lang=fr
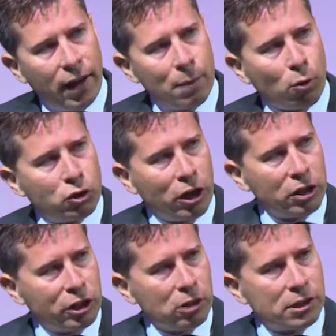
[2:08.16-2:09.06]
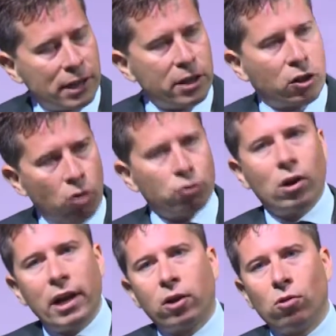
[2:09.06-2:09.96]
Et pour Churchill, c'était
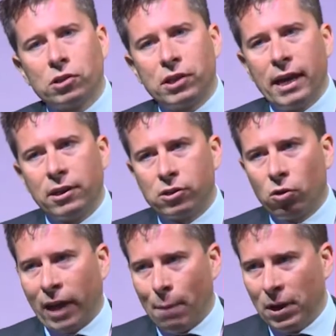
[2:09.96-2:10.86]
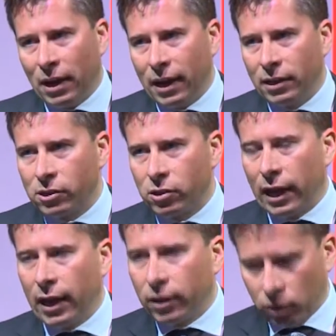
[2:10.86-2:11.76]
contre les conseils de son cabinet, de ses